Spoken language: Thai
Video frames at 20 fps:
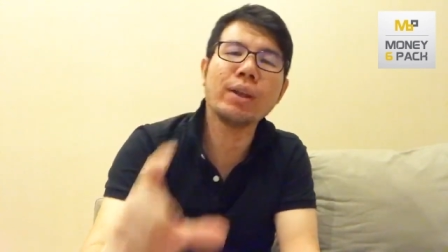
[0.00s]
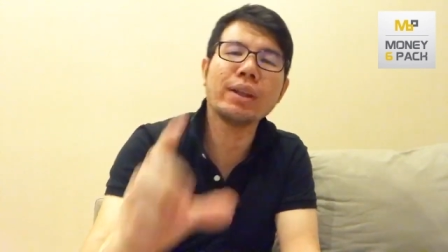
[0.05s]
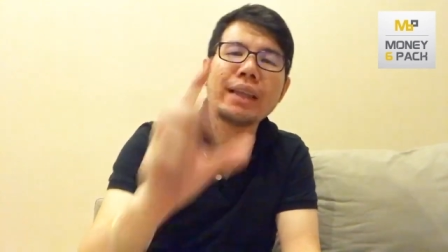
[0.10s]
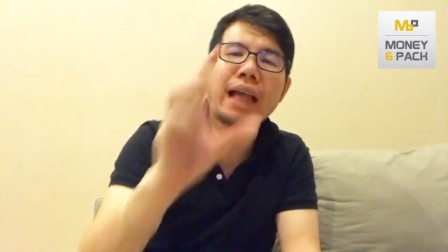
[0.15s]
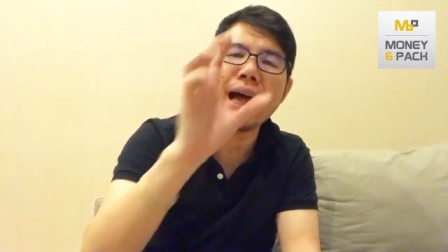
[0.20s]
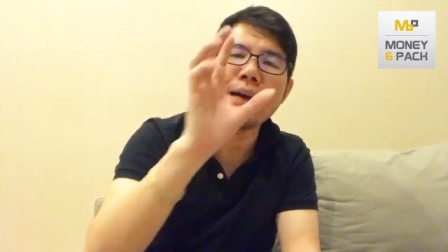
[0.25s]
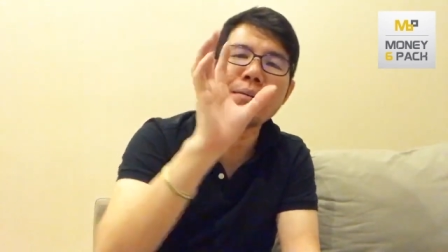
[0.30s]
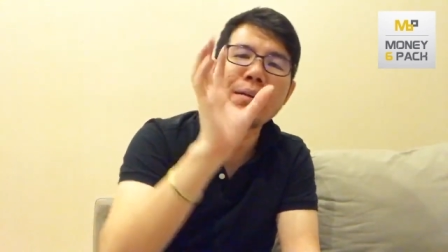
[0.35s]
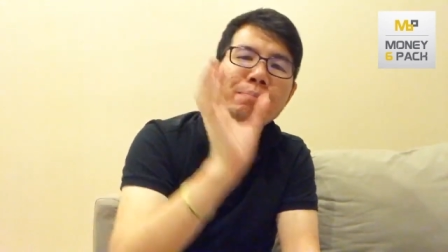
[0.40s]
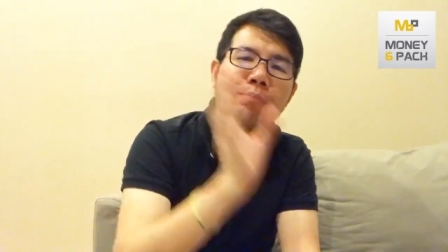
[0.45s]
ต่า
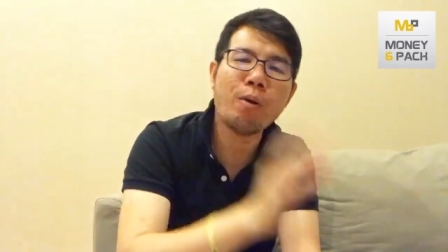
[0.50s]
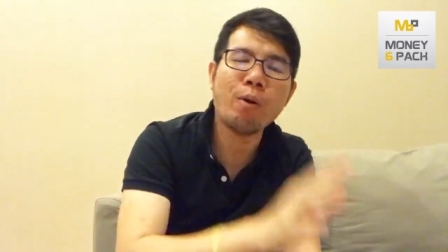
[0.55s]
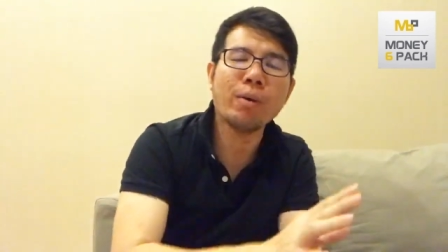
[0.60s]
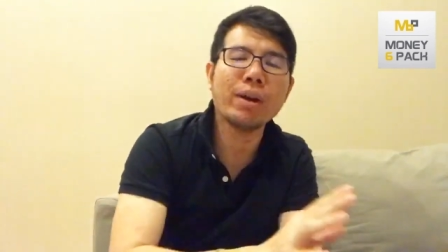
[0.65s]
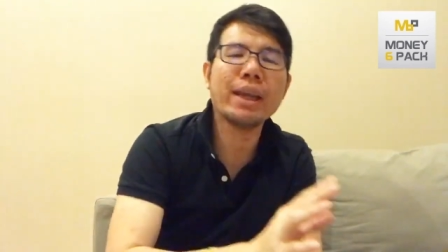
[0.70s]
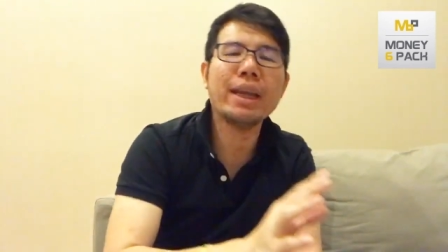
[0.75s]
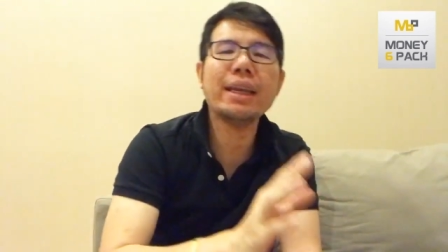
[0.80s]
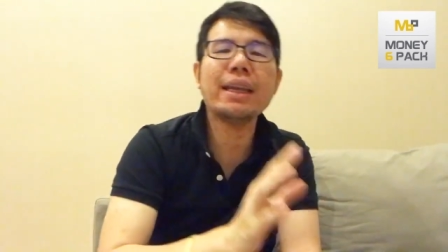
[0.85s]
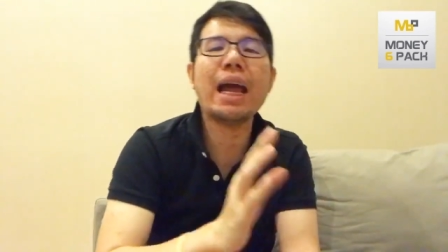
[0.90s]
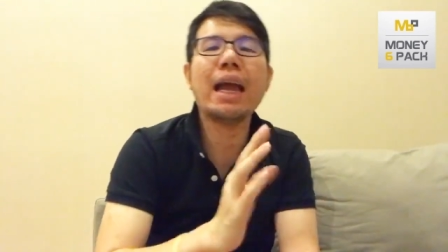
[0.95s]
งมาโปะห
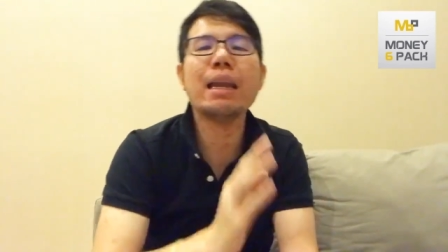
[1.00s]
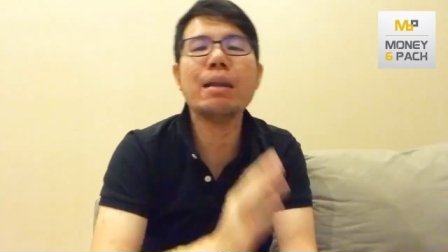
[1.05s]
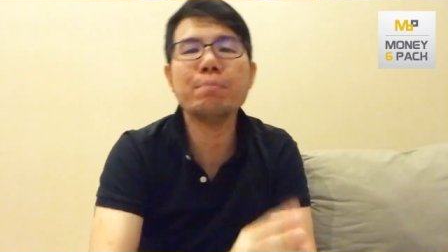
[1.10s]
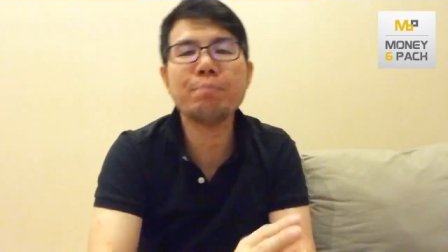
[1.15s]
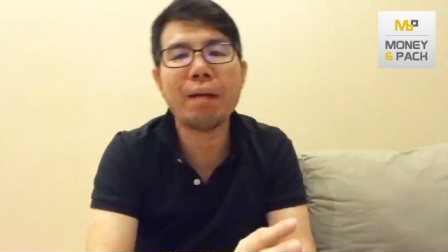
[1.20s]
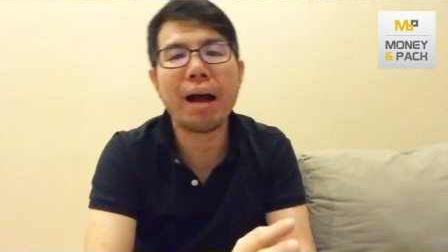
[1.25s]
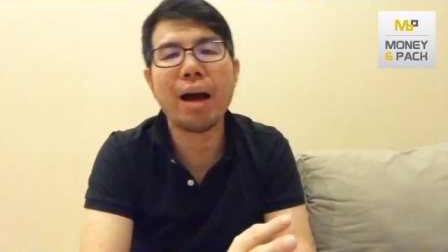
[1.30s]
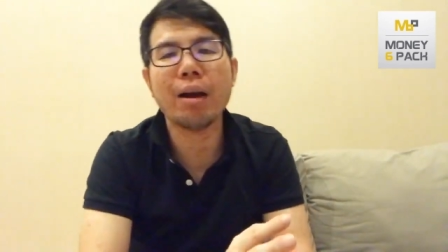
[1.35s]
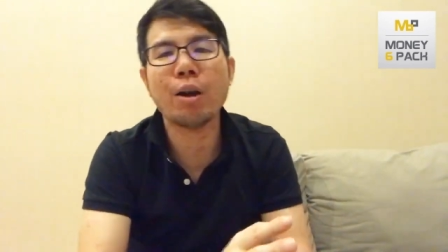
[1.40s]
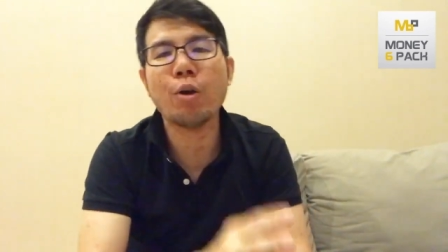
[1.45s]
นี้ได้หรือเป
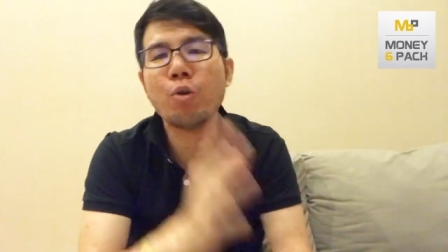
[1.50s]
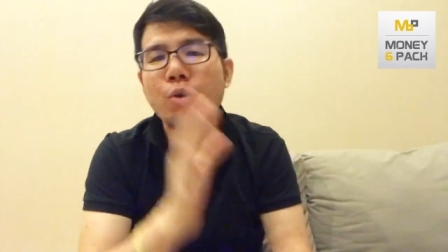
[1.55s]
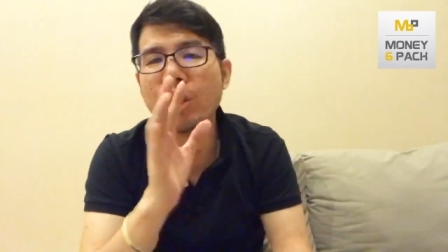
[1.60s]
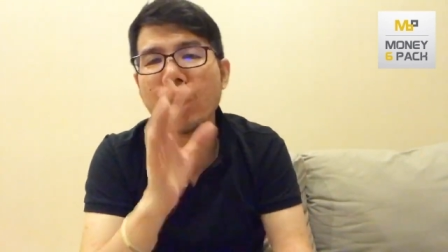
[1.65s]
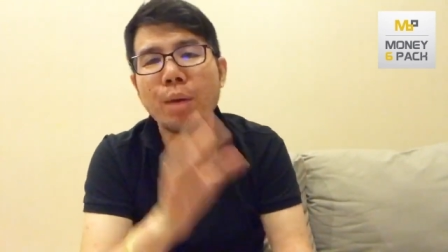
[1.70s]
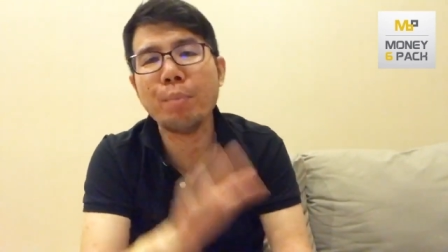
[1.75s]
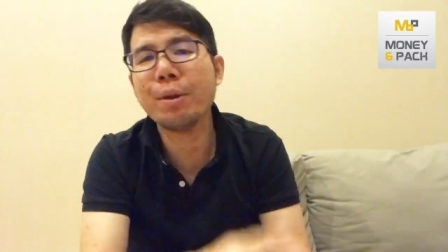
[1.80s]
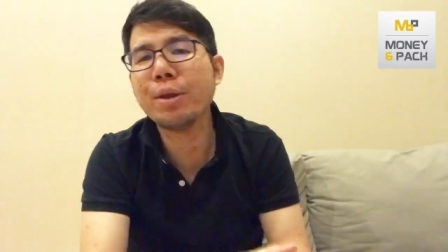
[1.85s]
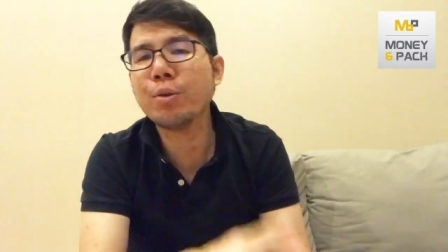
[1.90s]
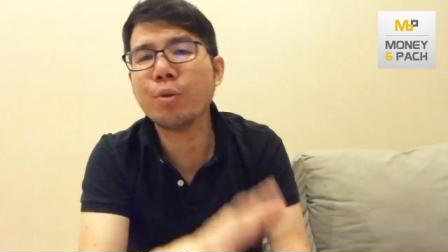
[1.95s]
ล่าแล้วคุณก็
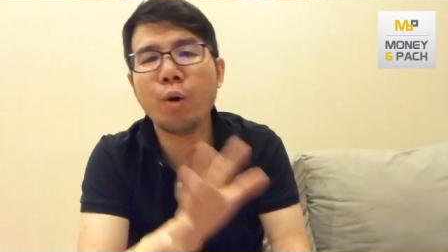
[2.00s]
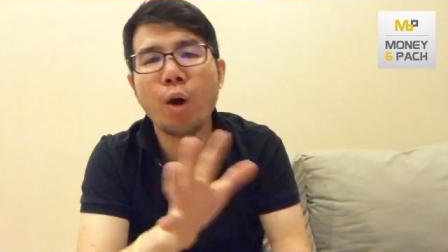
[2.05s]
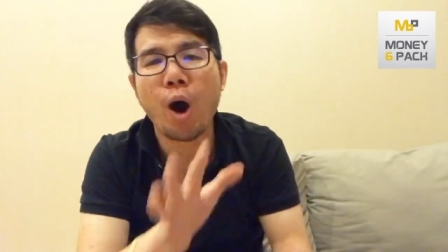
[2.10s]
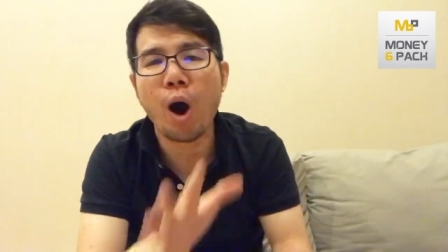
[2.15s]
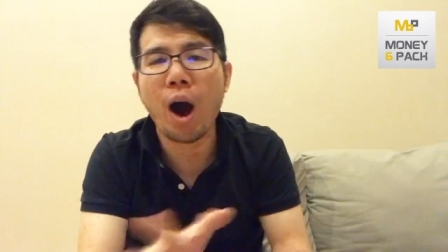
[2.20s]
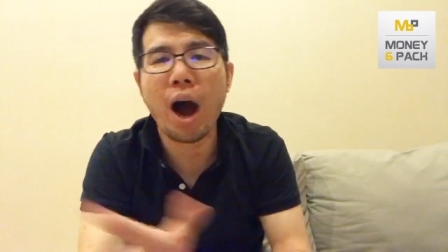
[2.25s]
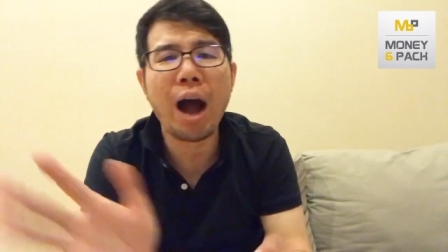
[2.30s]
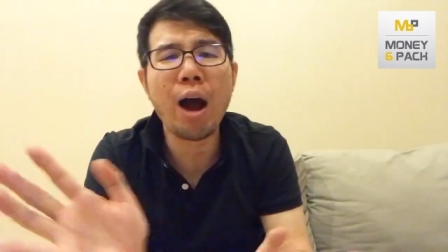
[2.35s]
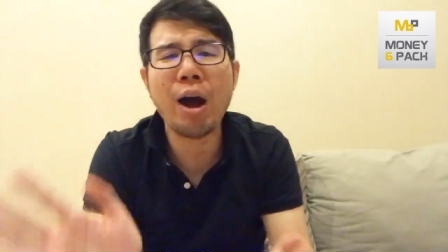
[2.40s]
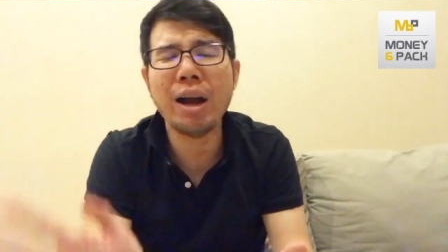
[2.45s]
ไปอยู่หอ
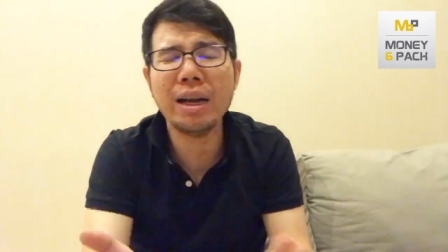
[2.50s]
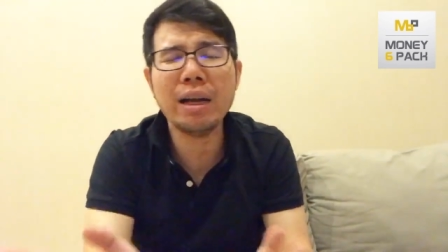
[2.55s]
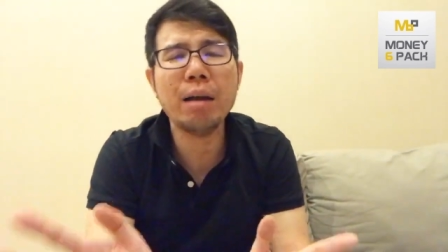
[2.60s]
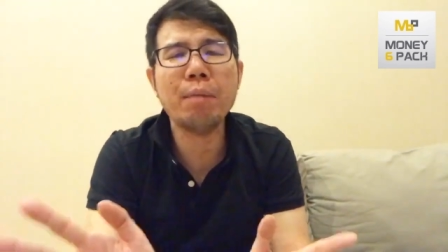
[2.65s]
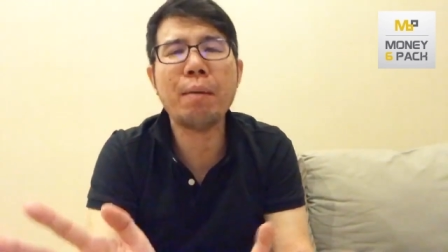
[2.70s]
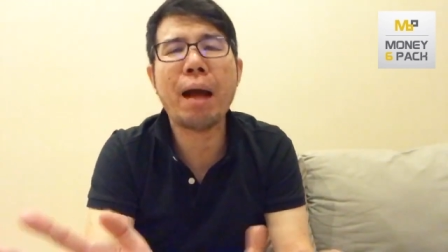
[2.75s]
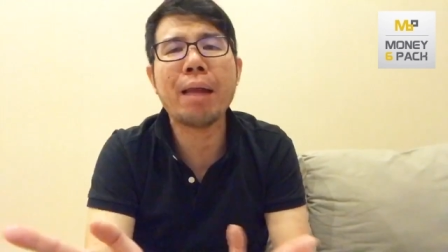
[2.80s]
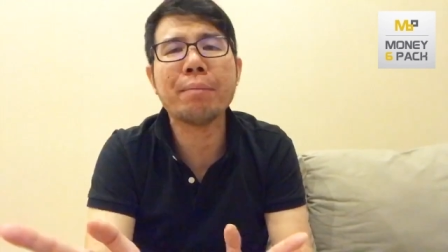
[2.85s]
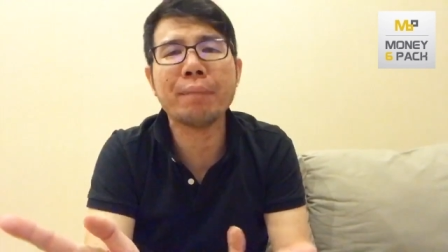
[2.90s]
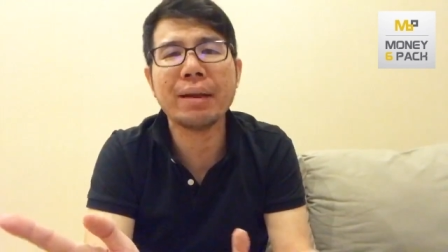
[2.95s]
หรืออ
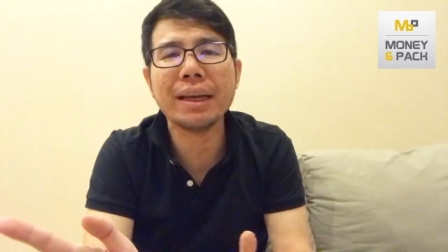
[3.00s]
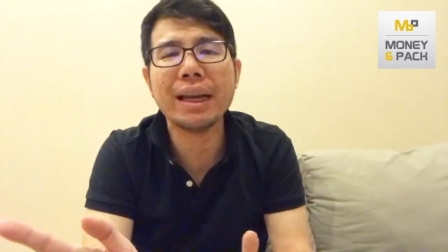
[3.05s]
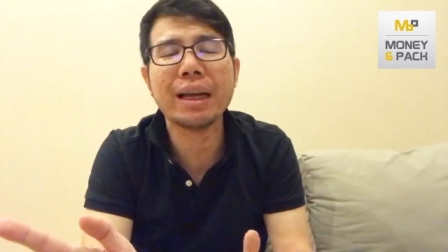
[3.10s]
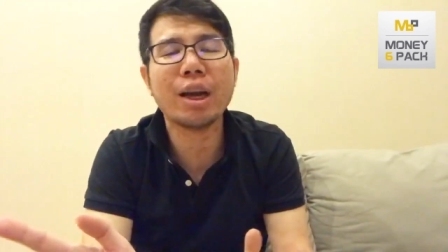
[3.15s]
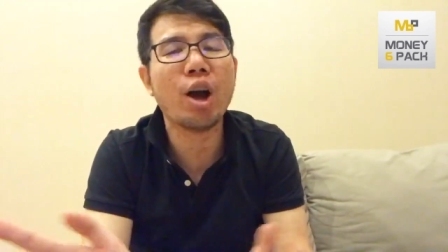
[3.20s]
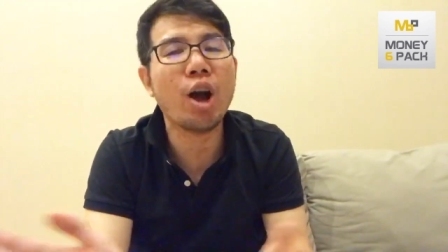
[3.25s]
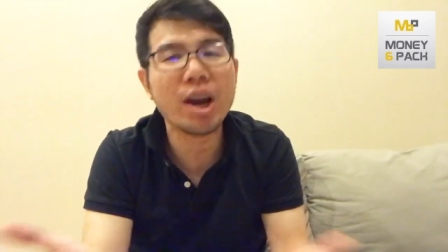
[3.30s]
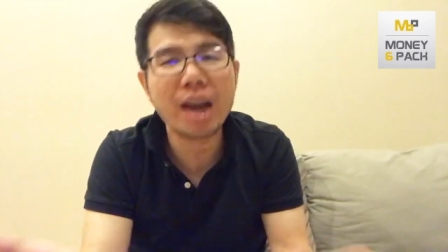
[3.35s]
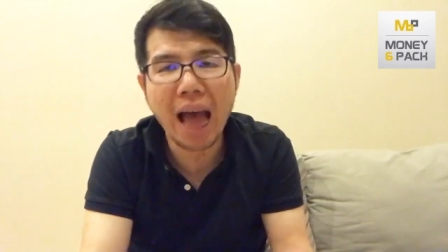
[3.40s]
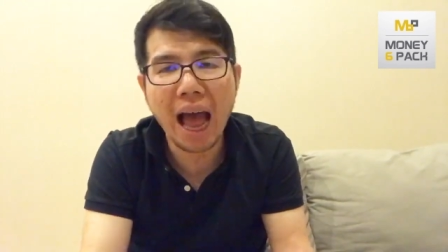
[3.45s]
พาร์ตเมนต์
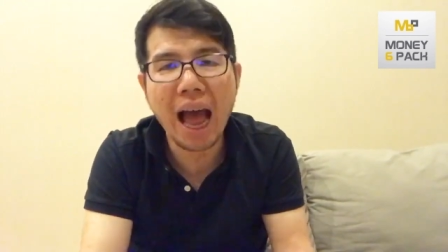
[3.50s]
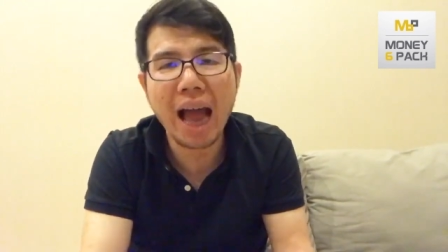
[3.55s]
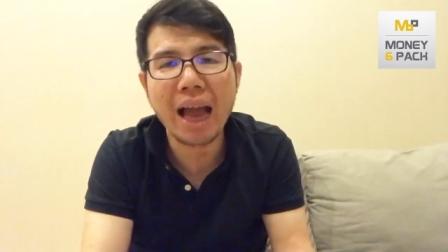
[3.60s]
ก็ได้